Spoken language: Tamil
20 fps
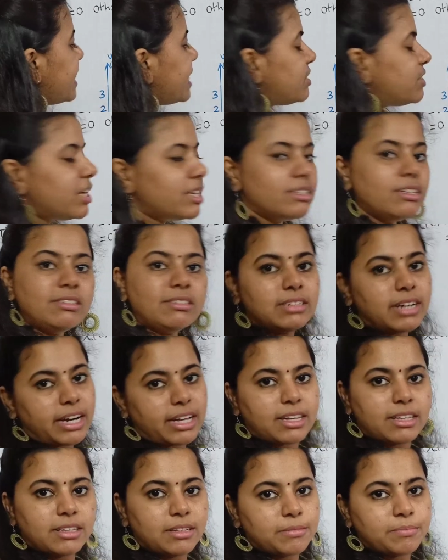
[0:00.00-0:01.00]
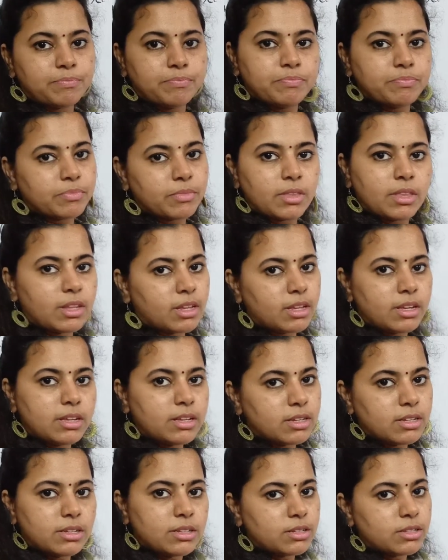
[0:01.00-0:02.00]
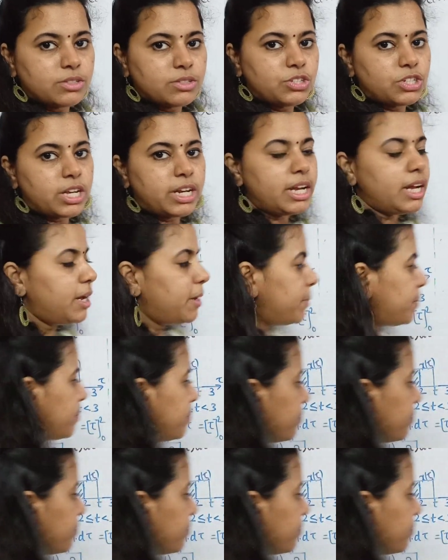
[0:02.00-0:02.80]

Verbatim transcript: இந்த சேஞ்சஸ் நடக்குது சரியா